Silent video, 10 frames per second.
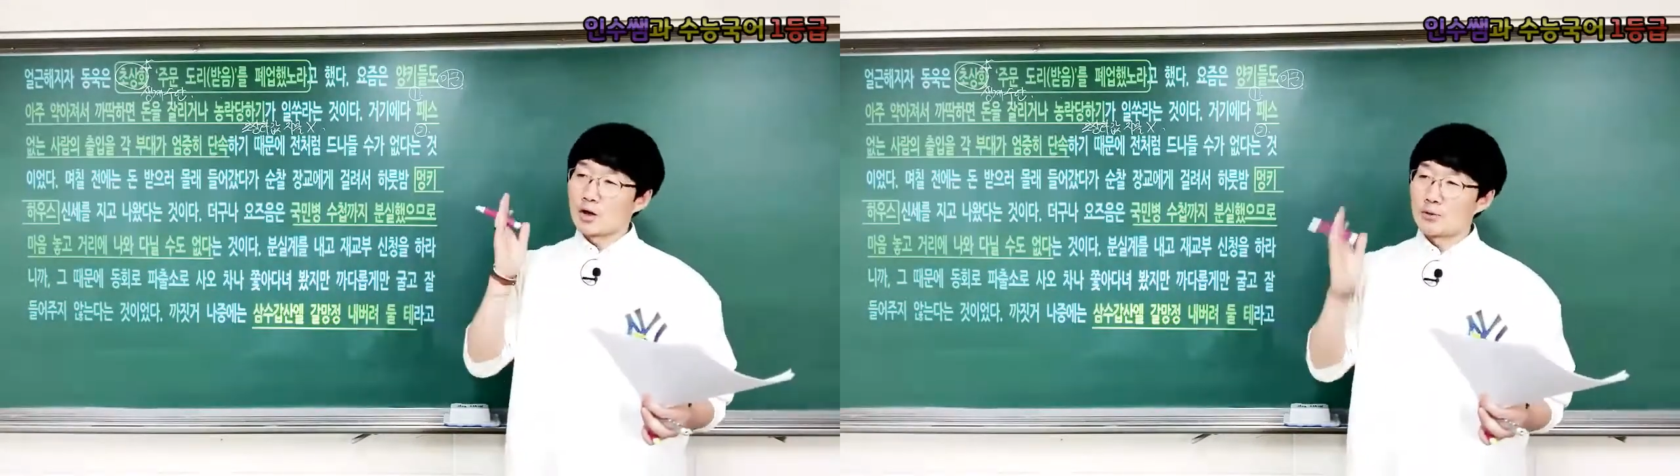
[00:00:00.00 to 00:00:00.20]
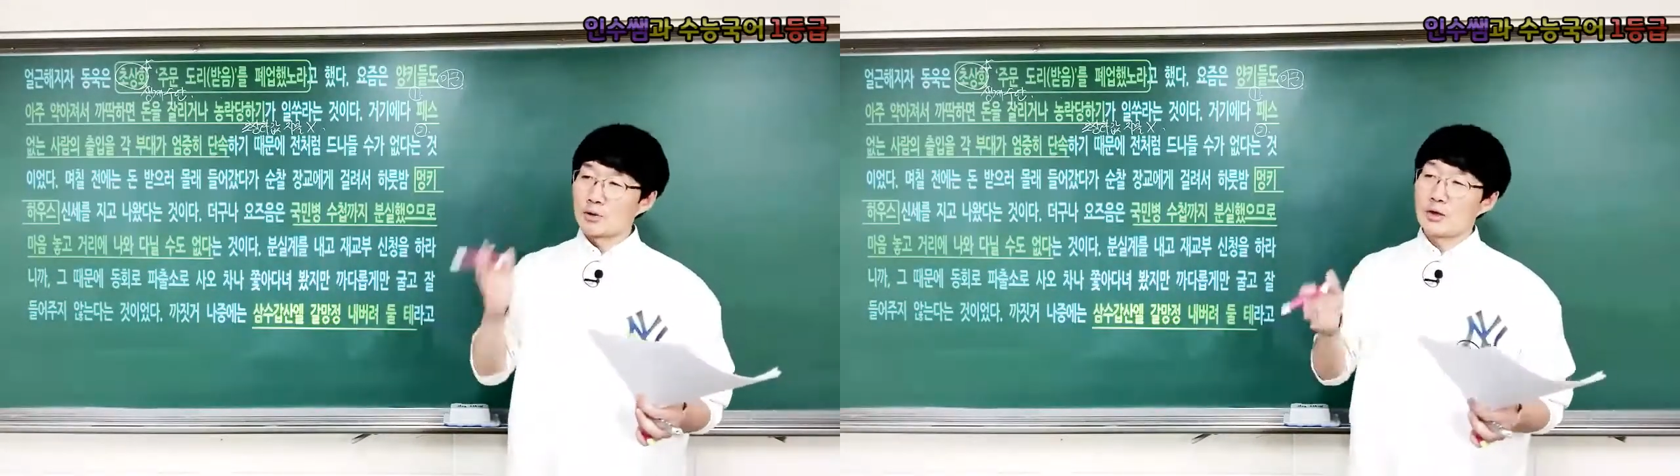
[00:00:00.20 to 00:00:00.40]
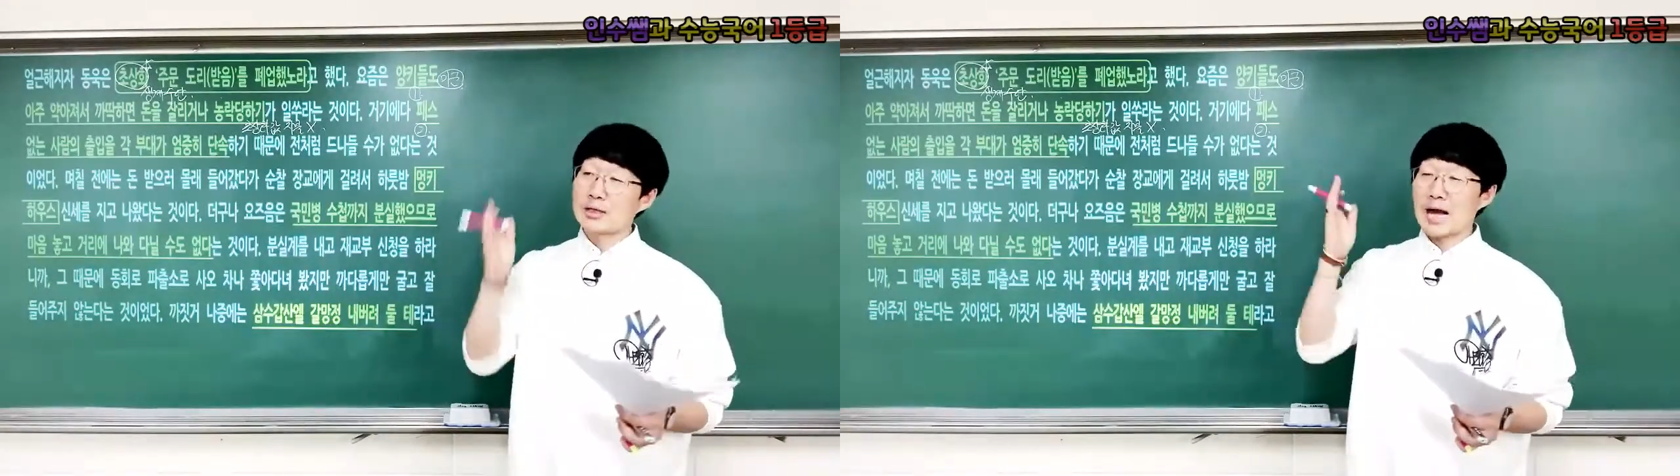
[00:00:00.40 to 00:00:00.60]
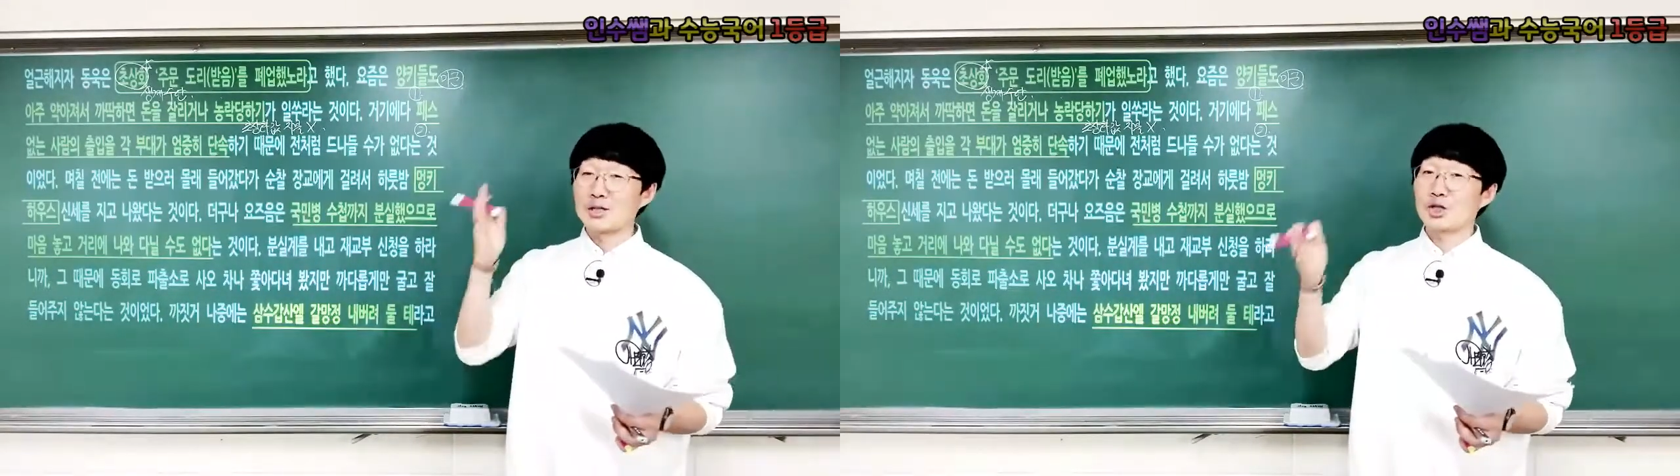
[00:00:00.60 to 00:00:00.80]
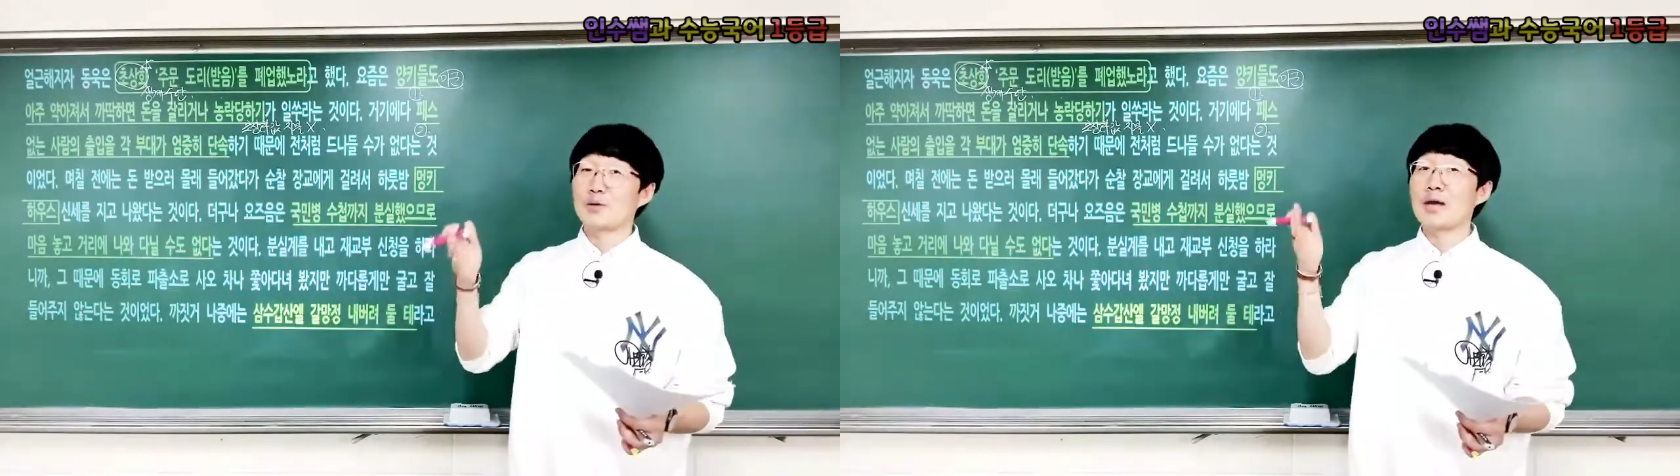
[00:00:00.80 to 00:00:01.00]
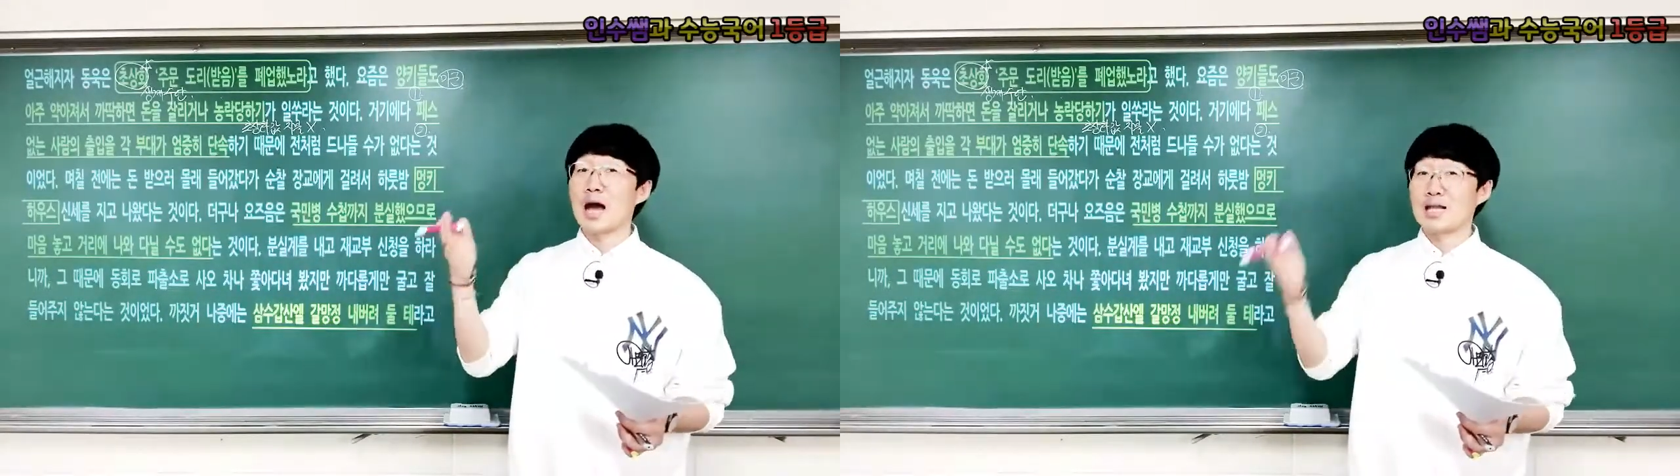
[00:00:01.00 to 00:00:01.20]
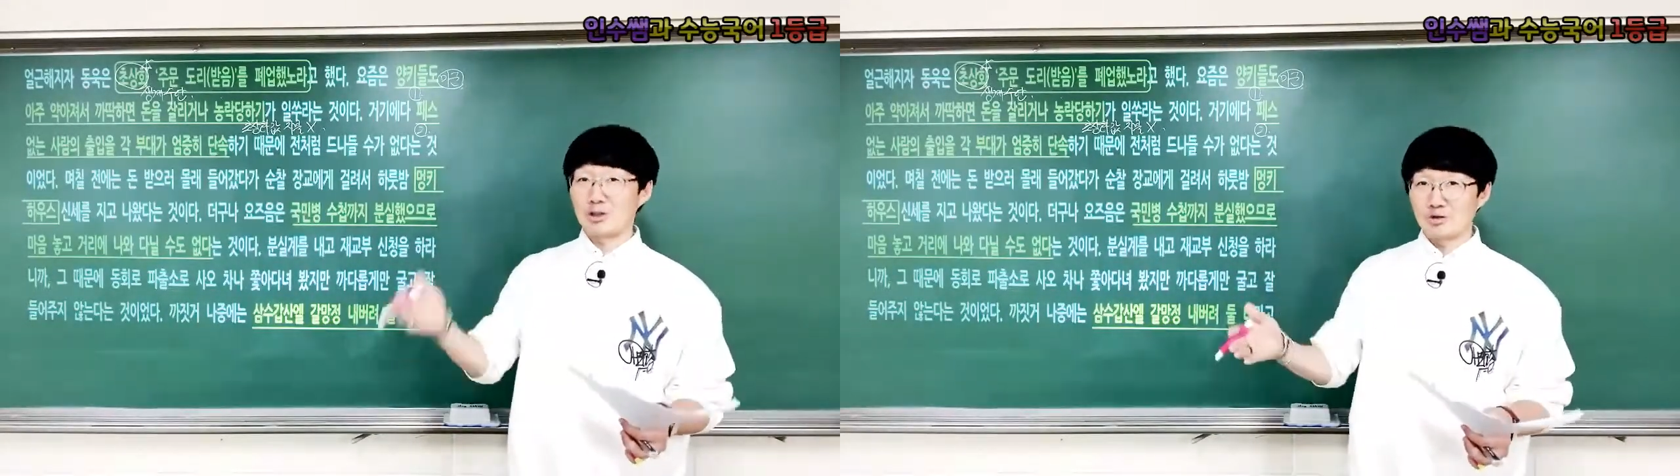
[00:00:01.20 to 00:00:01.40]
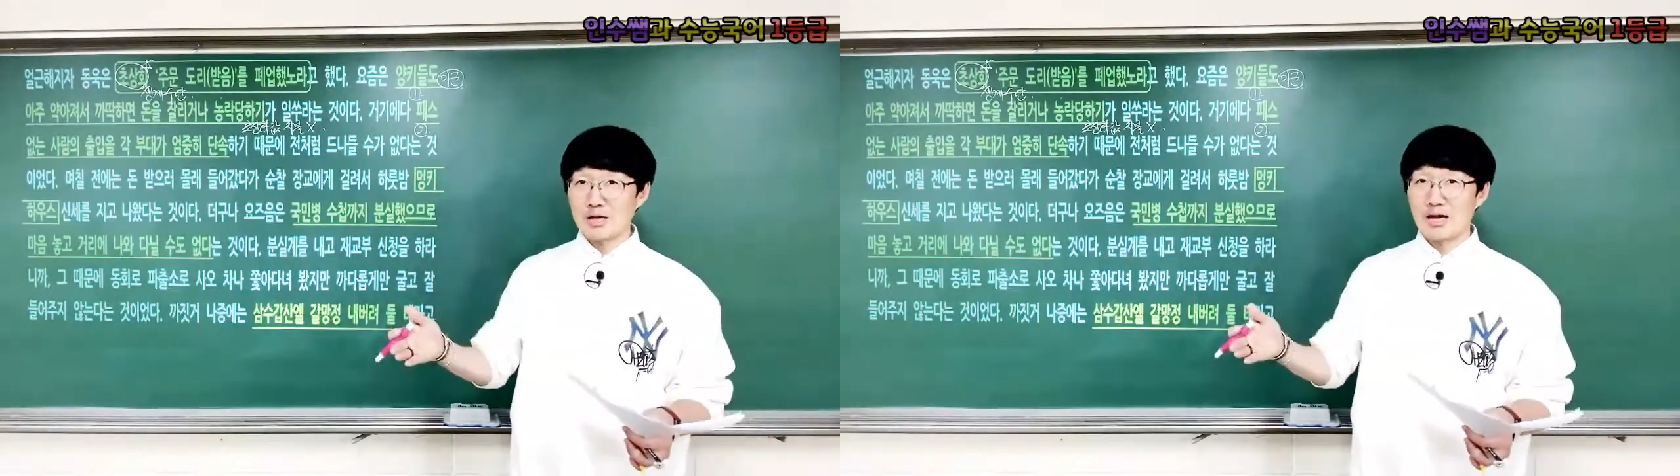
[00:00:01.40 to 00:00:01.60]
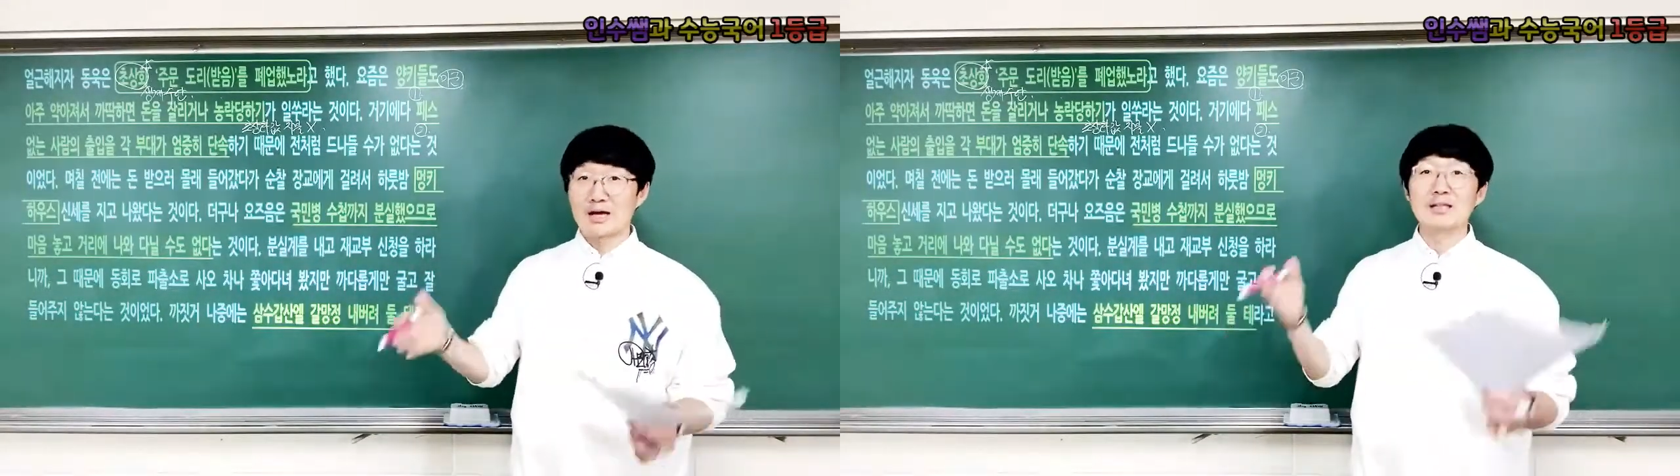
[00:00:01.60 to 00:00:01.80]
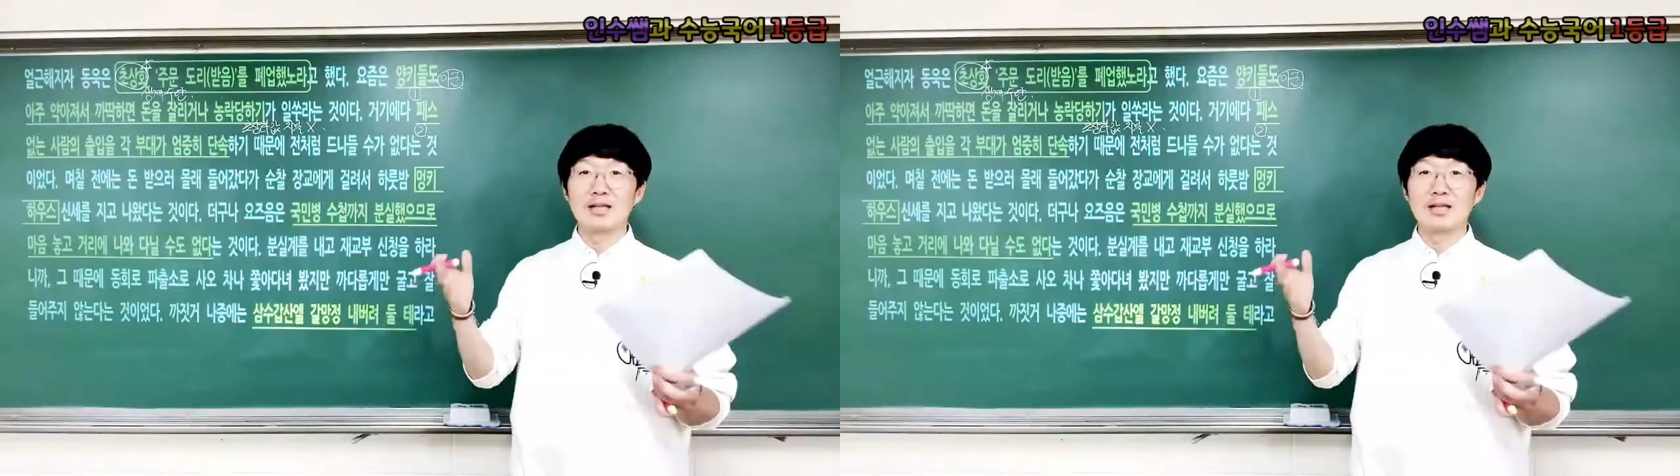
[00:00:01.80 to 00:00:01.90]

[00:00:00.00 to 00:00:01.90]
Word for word: 그럼 너는 간첩이 아니구나.